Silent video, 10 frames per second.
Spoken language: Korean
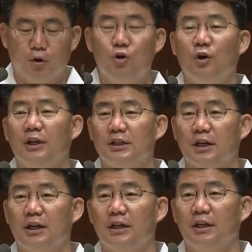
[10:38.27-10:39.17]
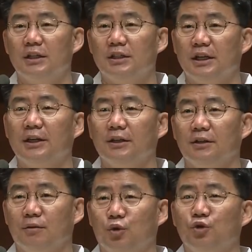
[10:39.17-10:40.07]
홀로 있는 시간을
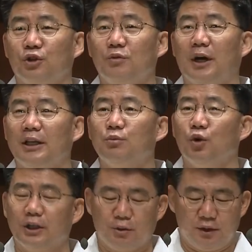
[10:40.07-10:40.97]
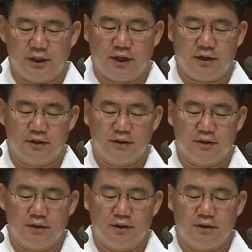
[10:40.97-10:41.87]
지내는 분들을 많이 보게 됩니다.
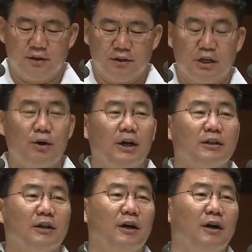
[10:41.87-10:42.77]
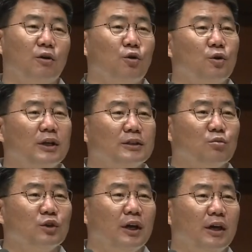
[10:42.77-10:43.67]
상황에 따라 코로나
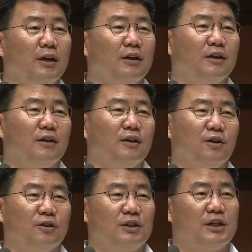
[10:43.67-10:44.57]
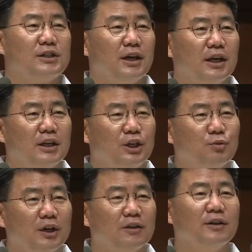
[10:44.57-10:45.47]
때문에 어떤 직장의 길이
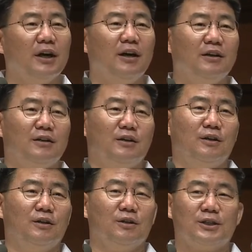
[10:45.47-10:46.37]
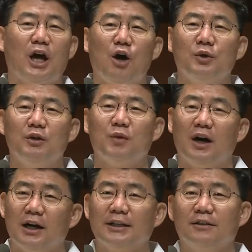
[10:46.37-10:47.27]
막히거나 또 사업이
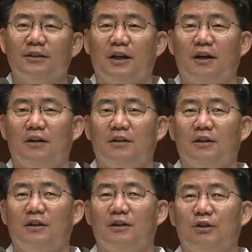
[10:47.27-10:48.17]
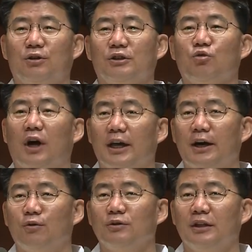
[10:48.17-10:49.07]
망하게 되거나 때로 어떤 관계
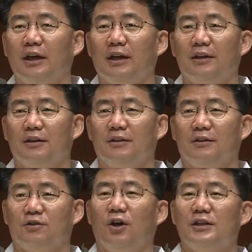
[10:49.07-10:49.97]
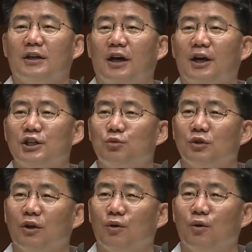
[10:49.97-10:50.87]
가운데 더 이상 나가지
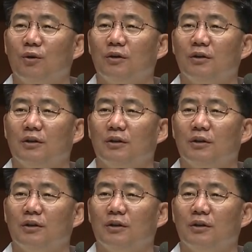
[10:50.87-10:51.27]
못하고